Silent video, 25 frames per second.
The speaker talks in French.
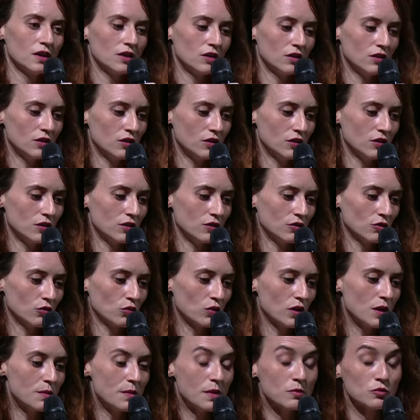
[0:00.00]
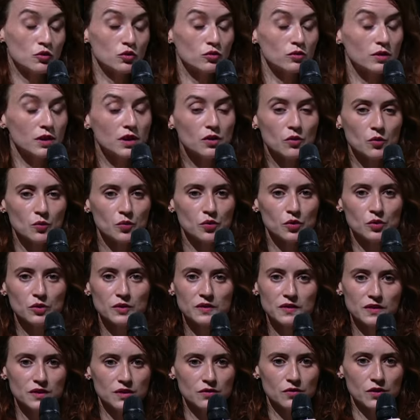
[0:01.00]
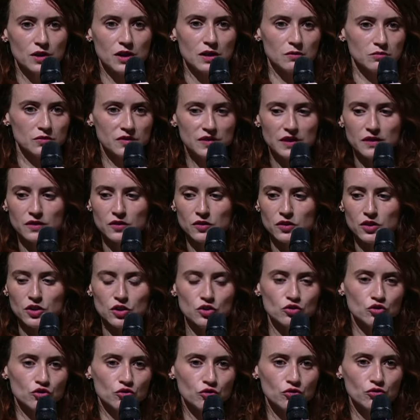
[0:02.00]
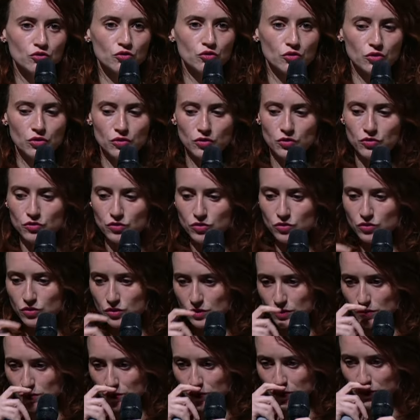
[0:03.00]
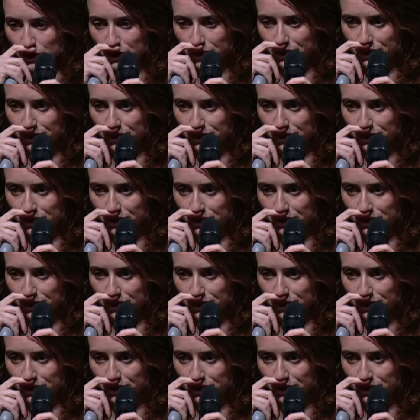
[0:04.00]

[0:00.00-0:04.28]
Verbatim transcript: euh, sur la même journée, on peut aussi, voilà, ça c'est juste euh, euh,